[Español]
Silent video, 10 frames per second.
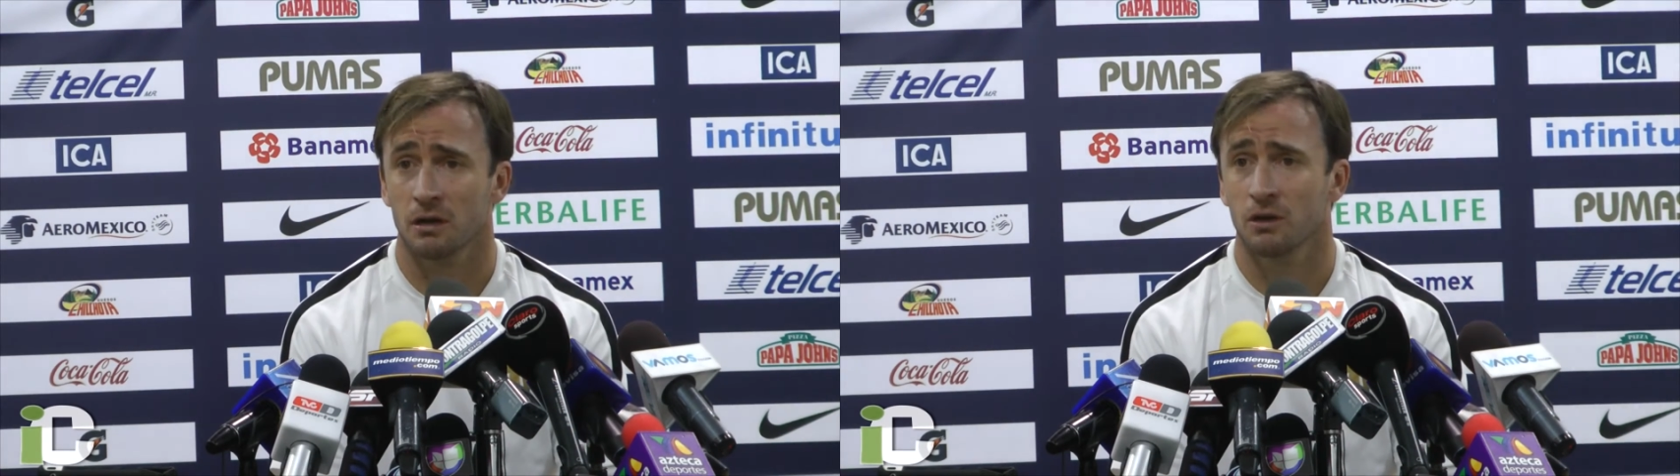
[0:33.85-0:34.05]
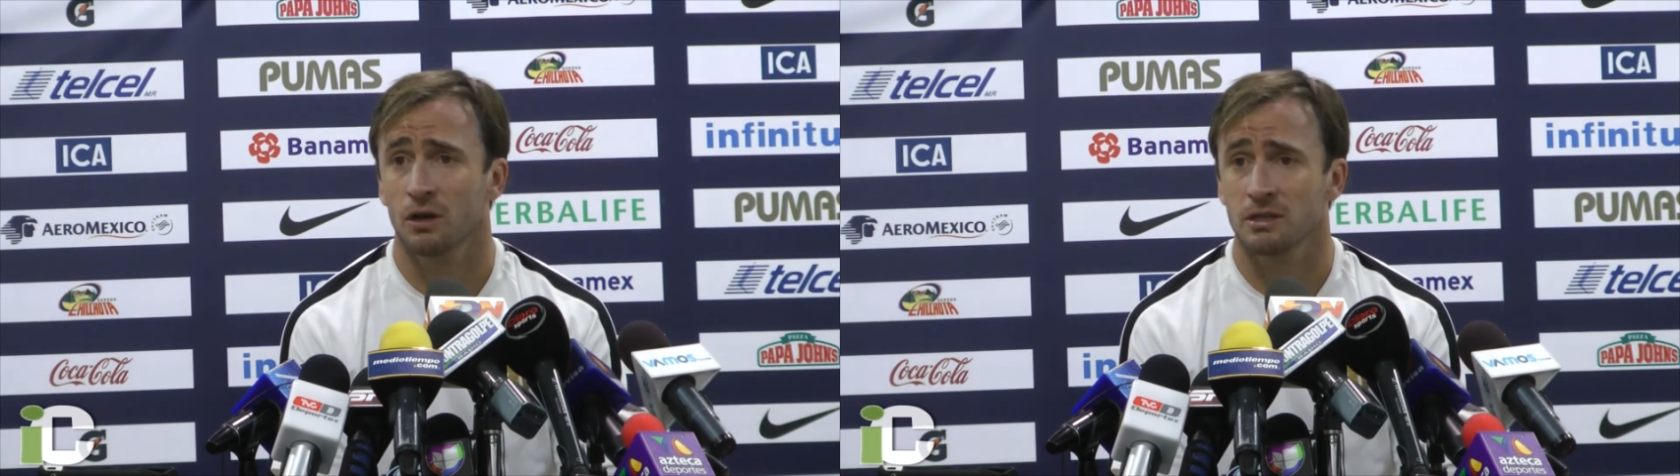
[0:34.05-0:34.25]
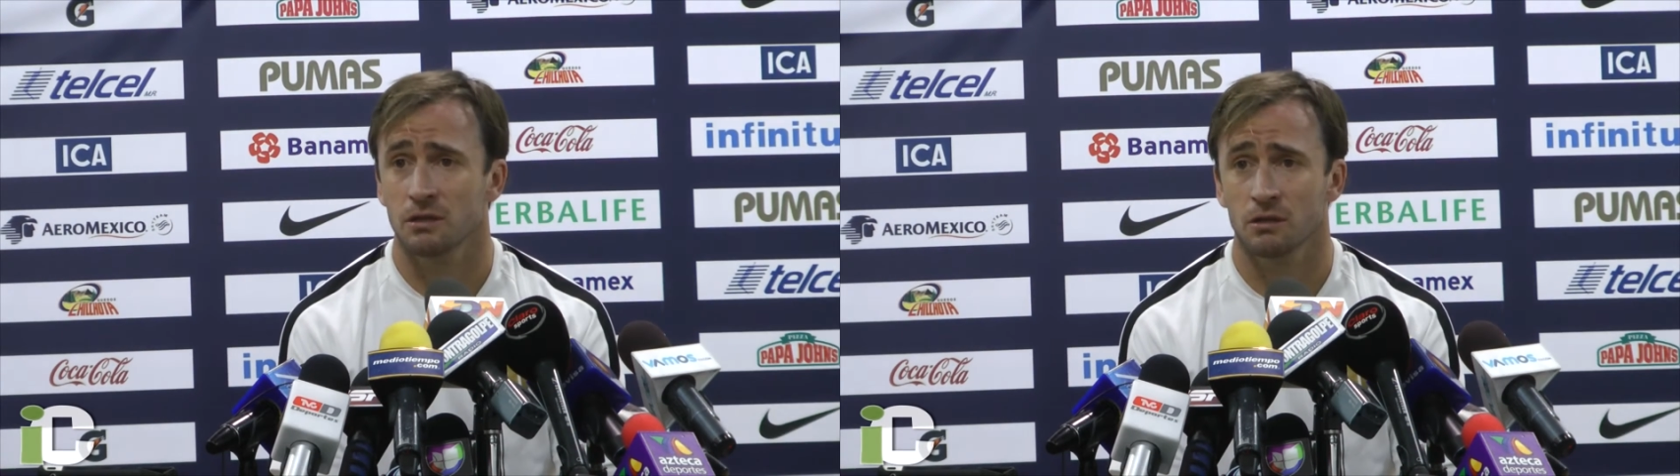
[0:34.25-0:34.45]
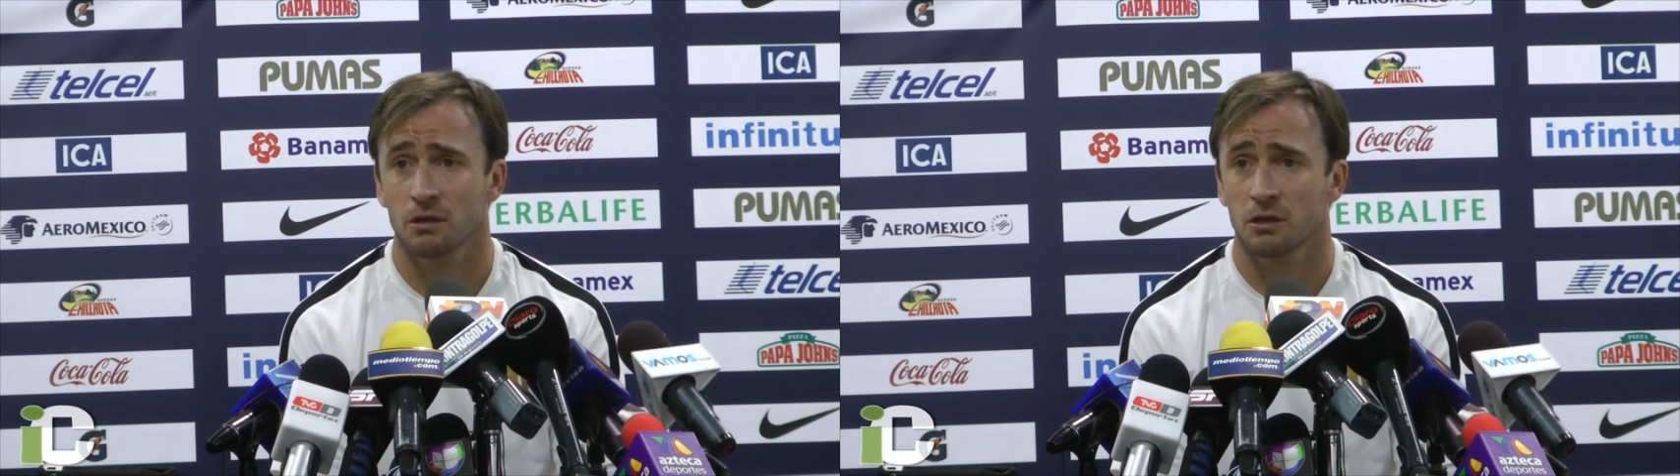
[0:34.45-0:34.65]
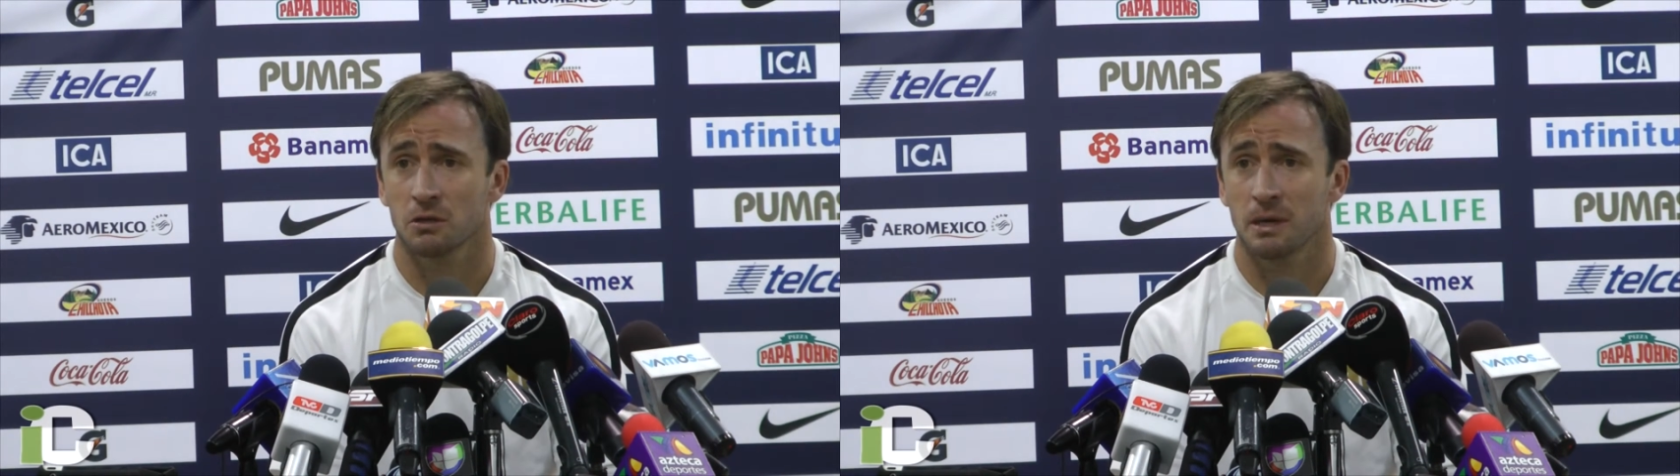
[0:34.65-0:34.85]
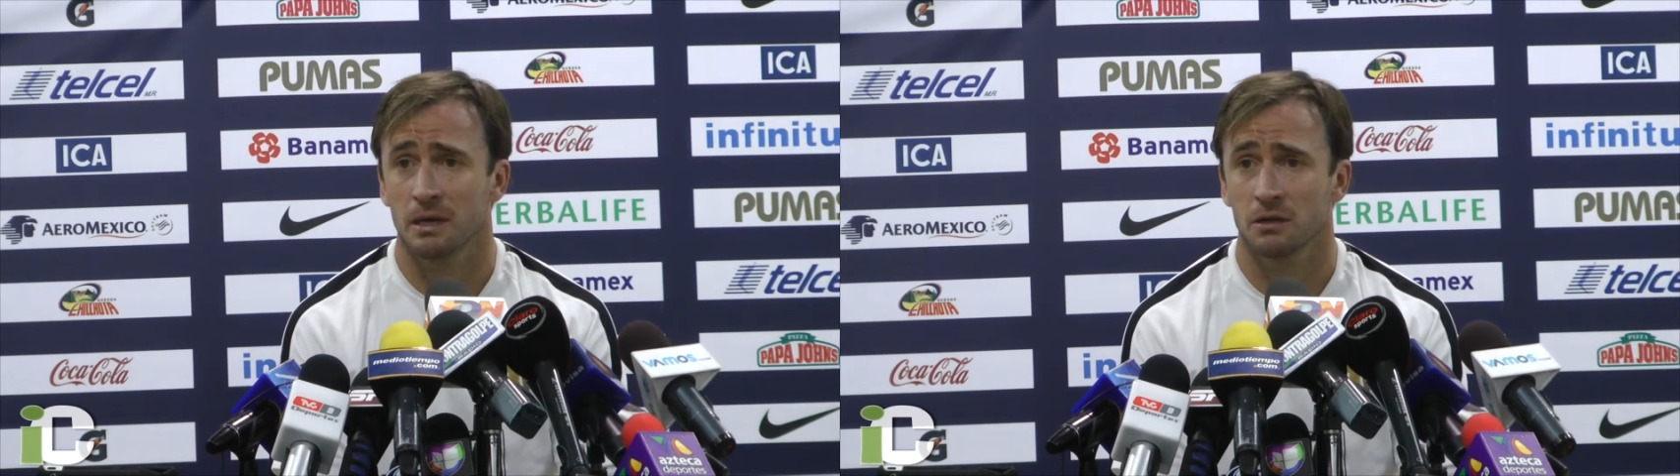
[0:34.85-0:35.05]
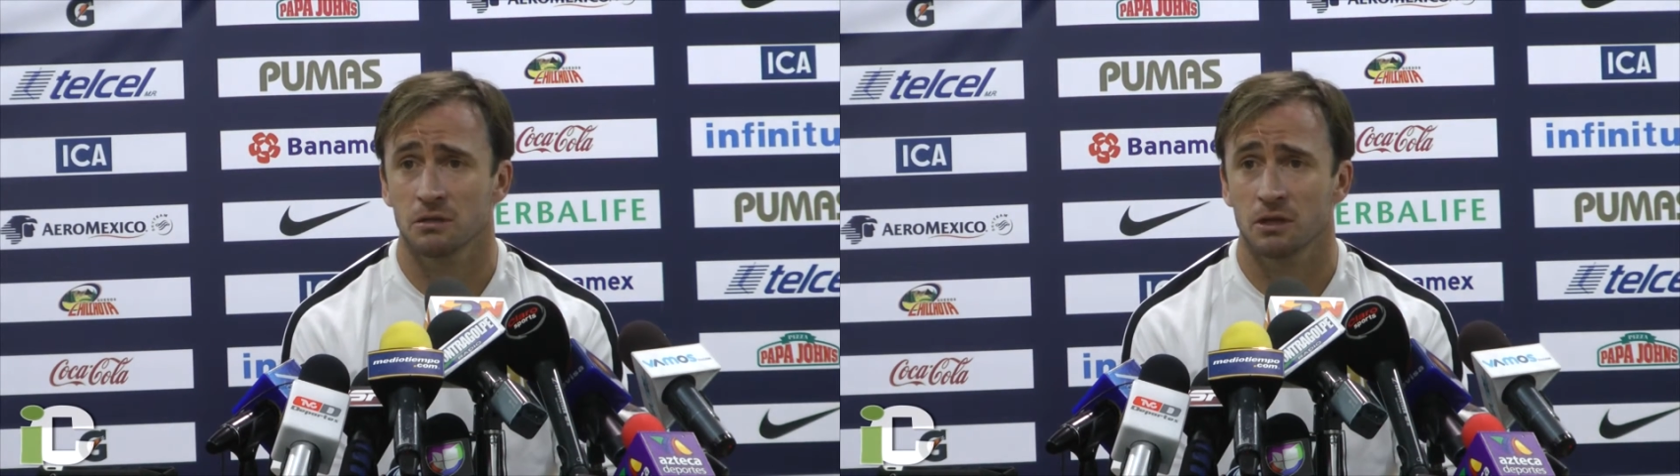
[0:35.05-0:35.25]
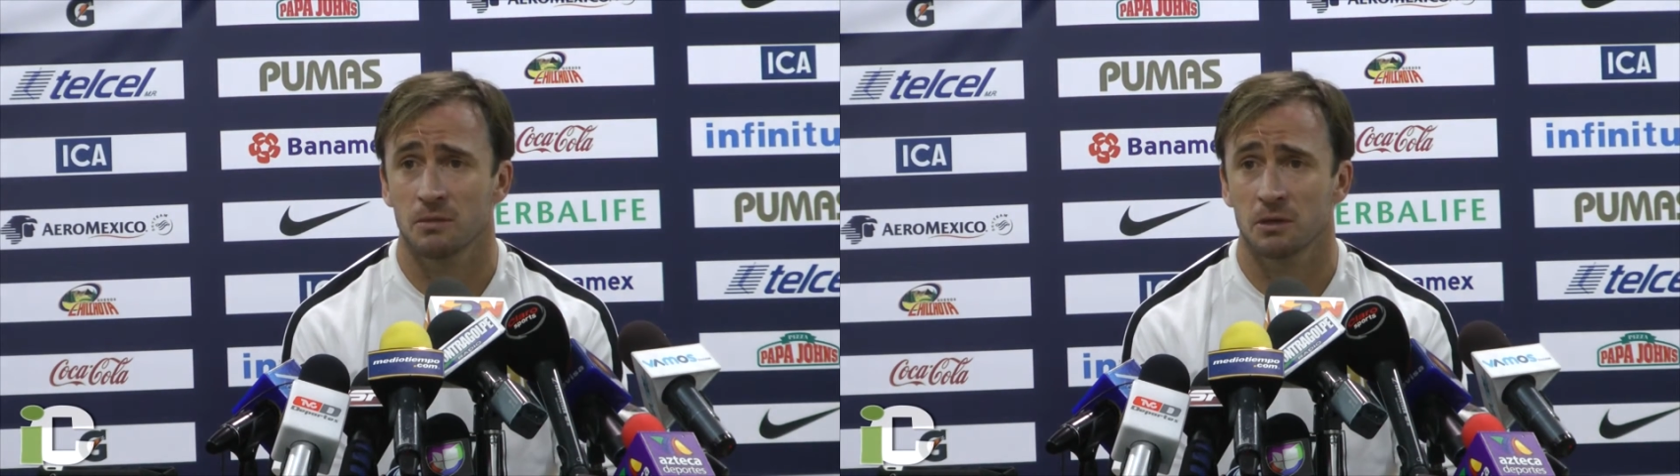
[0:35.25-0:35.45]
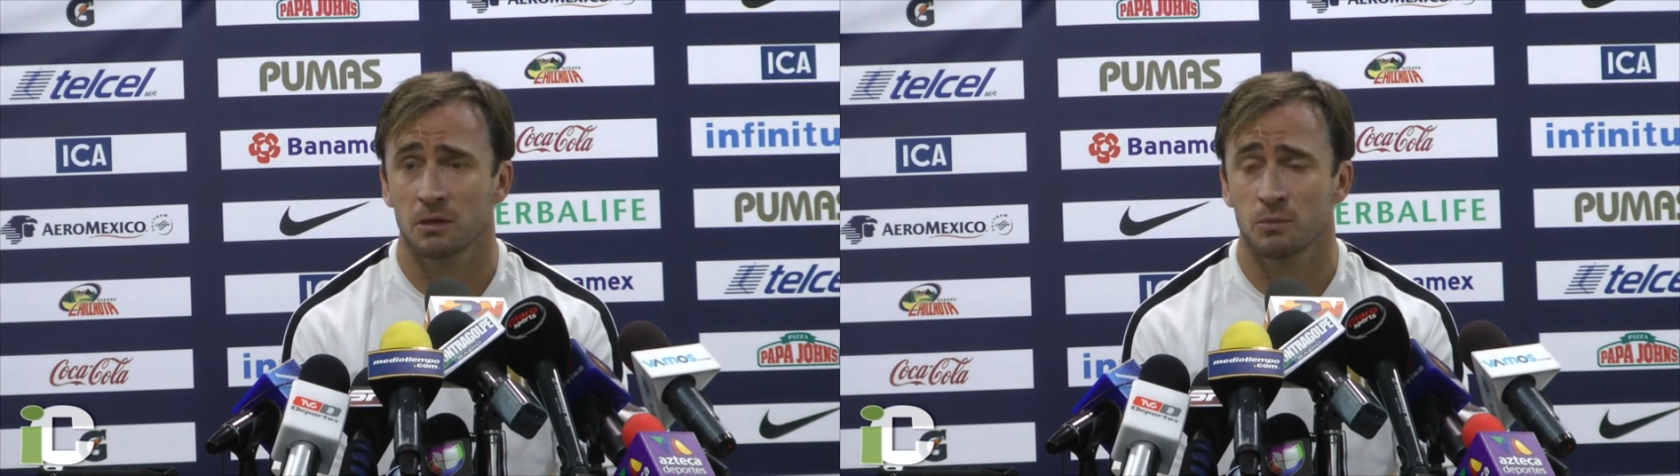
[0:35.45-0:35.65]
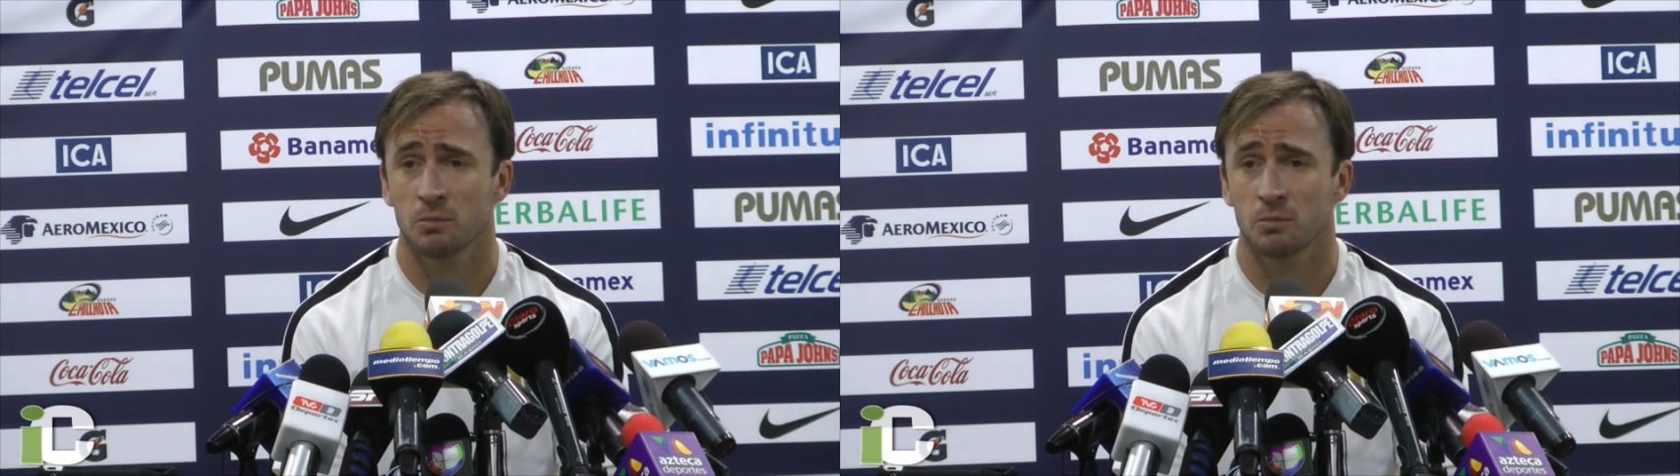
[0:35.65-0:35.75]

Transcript: Creo que lo hacen todos los rivales, no solamente